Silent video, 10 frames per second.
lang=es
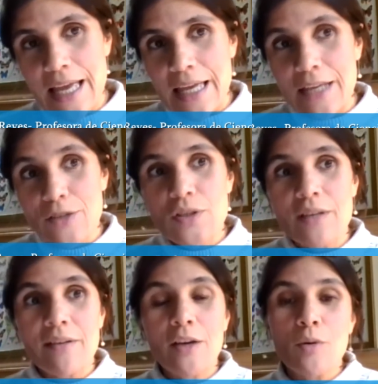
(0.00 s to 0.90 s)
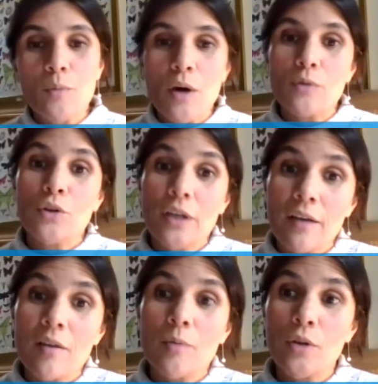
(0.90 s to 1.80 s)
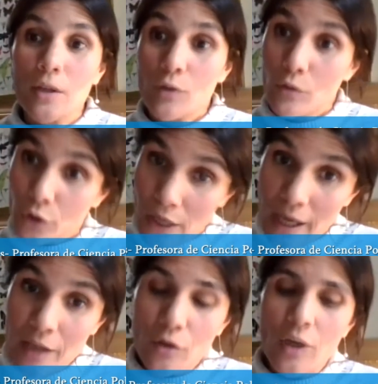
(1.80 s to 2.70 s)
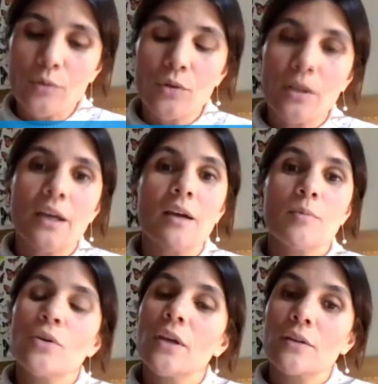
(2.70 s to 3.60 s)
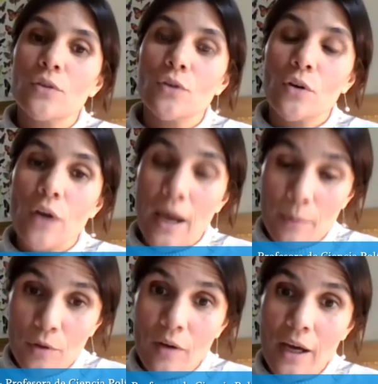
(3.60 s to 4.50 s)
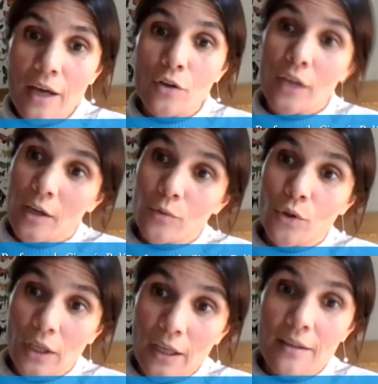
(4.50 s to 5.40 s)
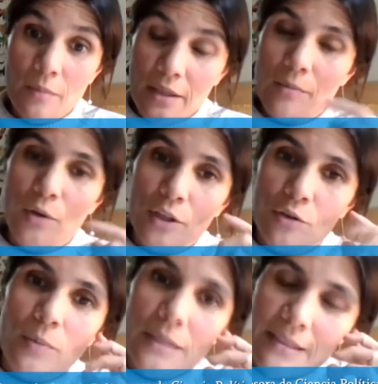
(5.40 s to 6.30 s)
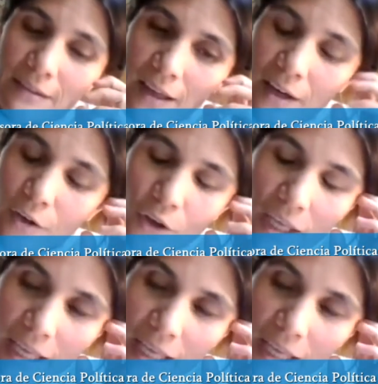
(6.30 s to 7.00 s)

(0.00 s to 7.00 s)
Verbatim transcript: Y eso se ve como autoría de proyectos votados, autoría de proyectos aprobados y autoría también de proyectos presentados.